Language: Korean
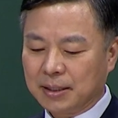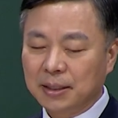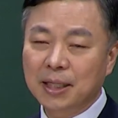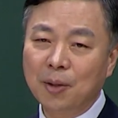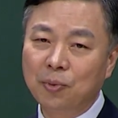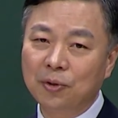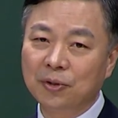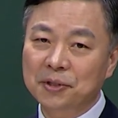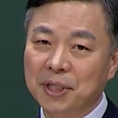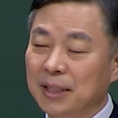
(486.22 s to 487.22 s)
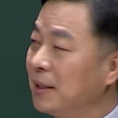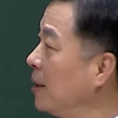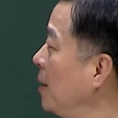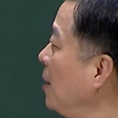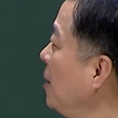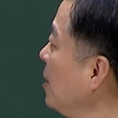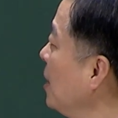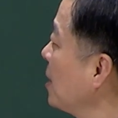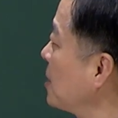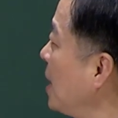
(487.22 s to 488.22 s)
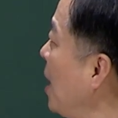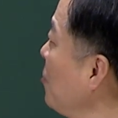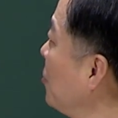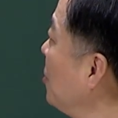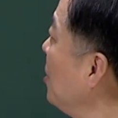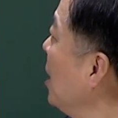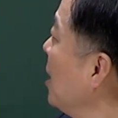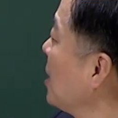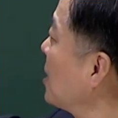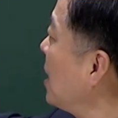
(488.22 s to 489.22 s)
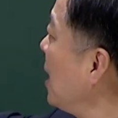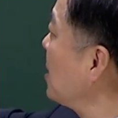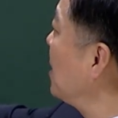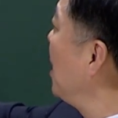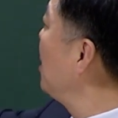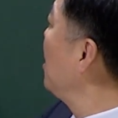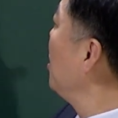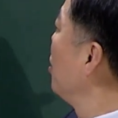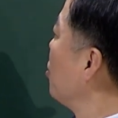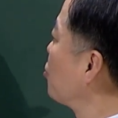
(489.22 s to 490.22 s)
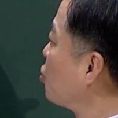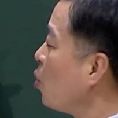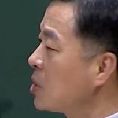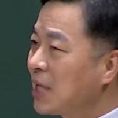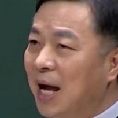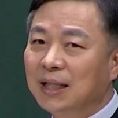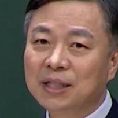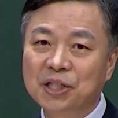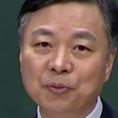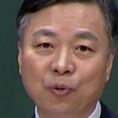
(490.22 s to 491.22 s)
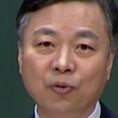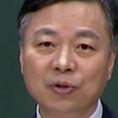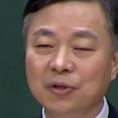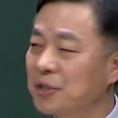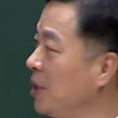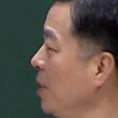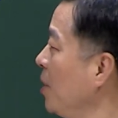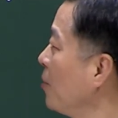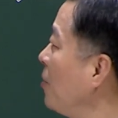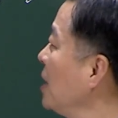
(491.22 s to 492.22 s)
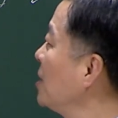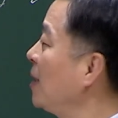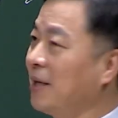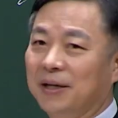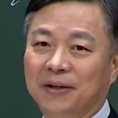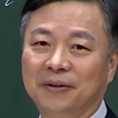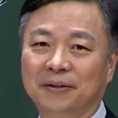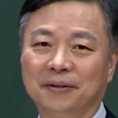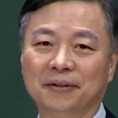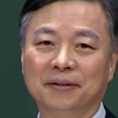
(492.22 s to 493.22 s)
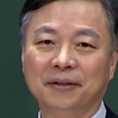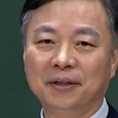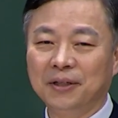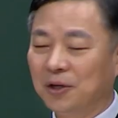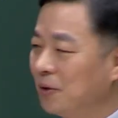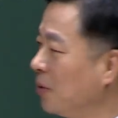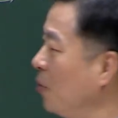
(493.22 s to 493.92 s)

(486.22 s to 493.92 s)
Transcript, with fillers: 그냥 보는 것이 아니라 사물을 자세히 조사하듯이 보는 것이 관찰이에요. 영어로는